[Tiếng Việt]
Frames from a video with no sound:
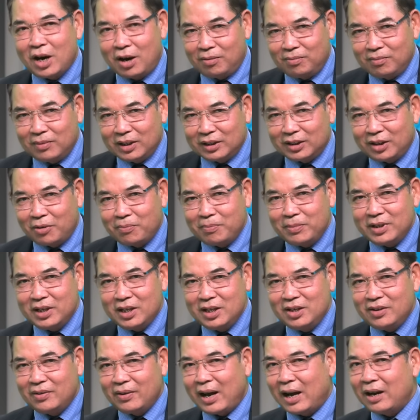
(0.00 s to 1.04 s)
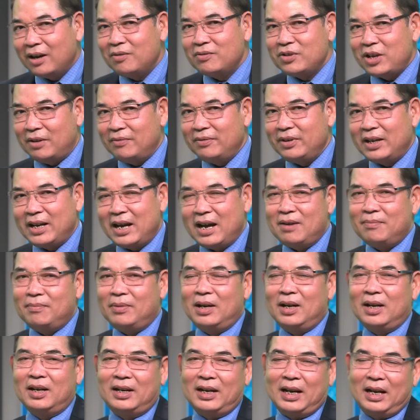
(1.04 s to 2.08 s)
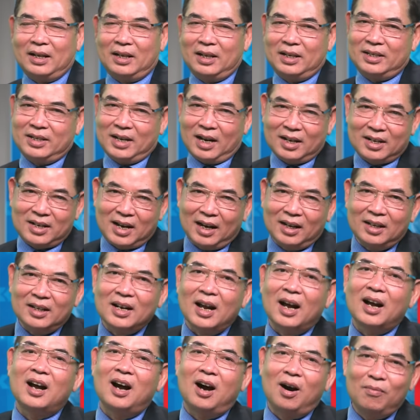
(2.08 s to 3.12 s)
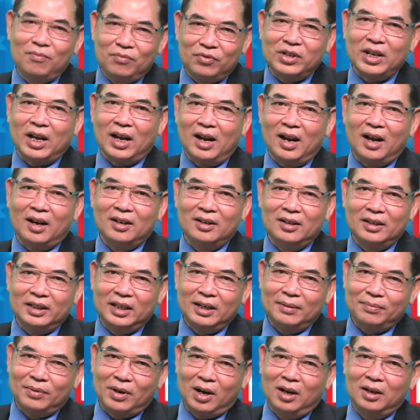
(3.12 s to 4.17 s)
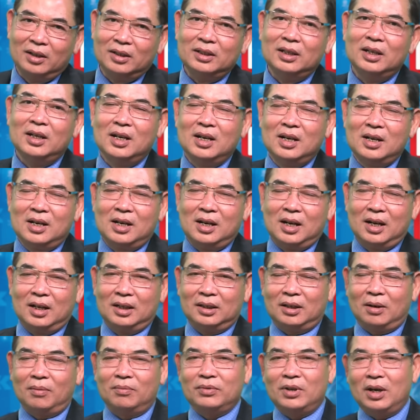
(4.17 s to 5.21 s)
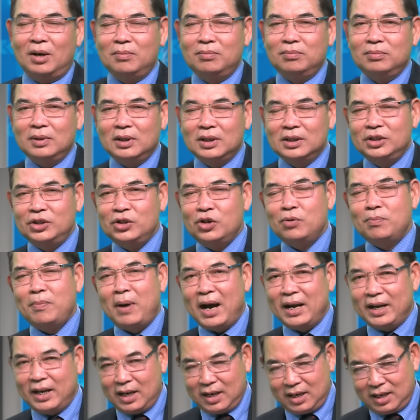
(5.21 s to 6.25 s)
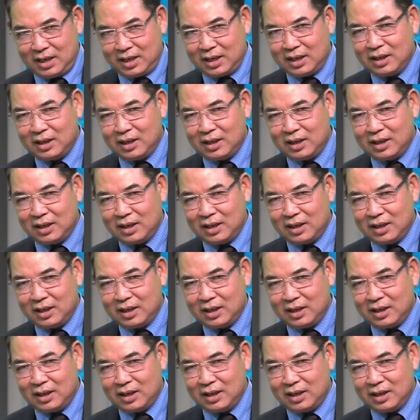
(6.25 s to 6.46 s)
Trọng là tổng bí thư của Đảng Cộng sản Việt Nam và lần này thì chắc chắn rằng ông sẽ là người tiếp đón à, tổng thống à, Joe Biden.